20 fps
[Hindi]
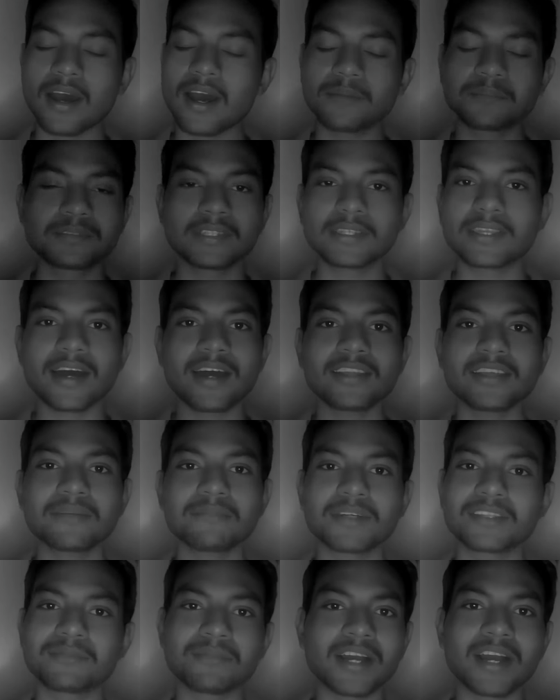अब सितारे
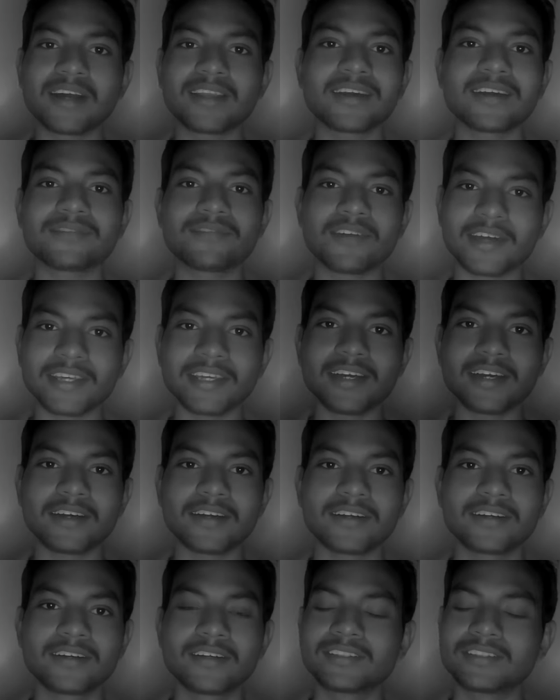मत मंगाना फारेहा
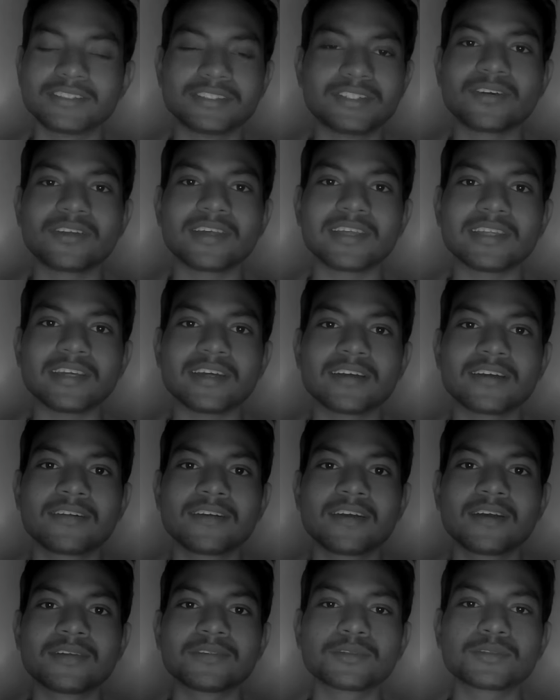जॉन एरिया
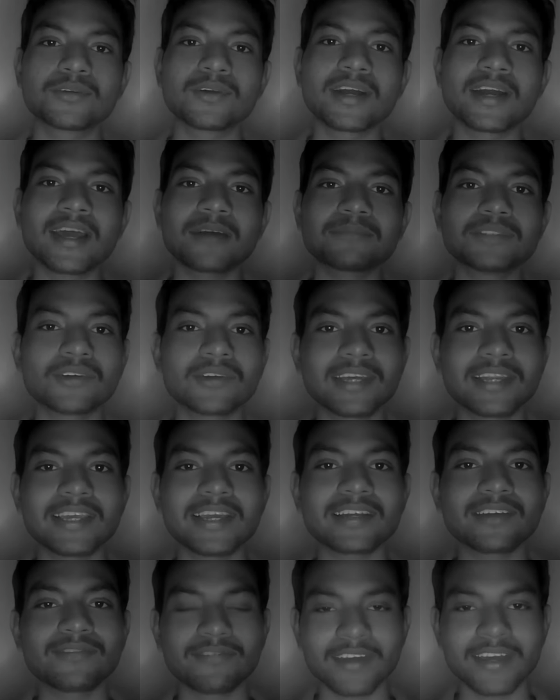दोस्तों अगर आप जॉन
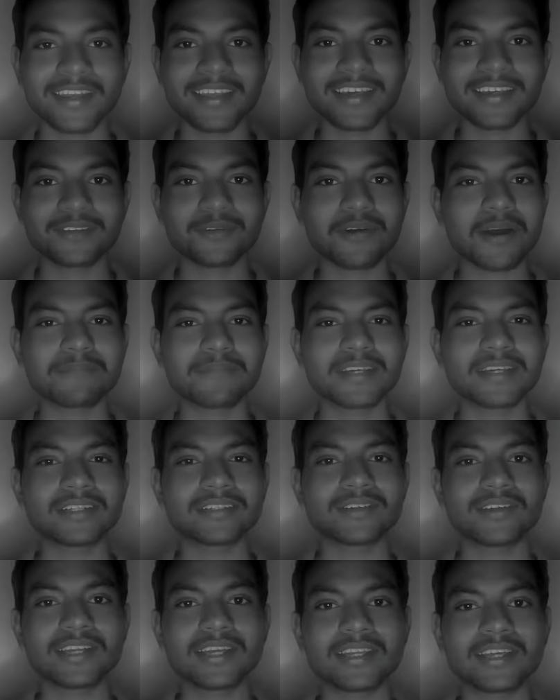एरिया के फैन हैं तो आपने
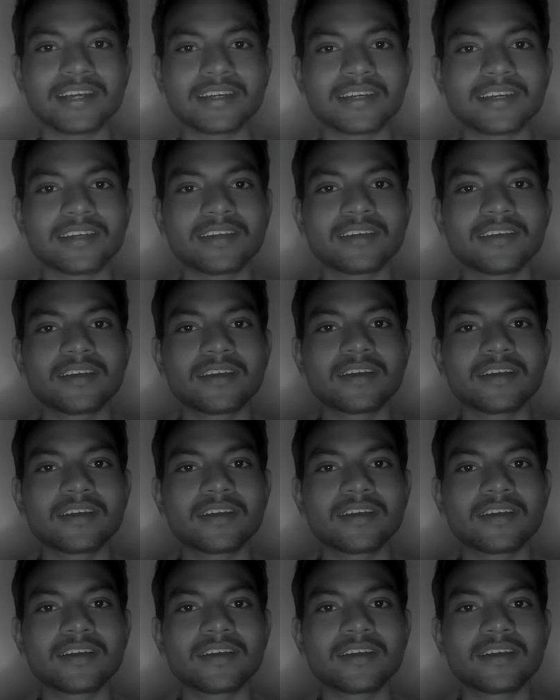जॉन एरिया के